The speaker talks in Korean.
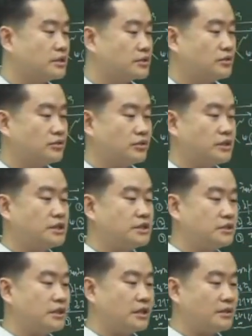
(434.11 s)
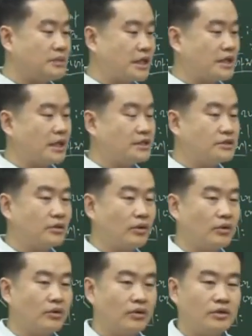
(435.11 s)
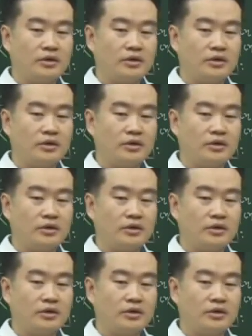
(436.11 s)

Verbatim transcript: 소유권을 이전해란 말이 아니고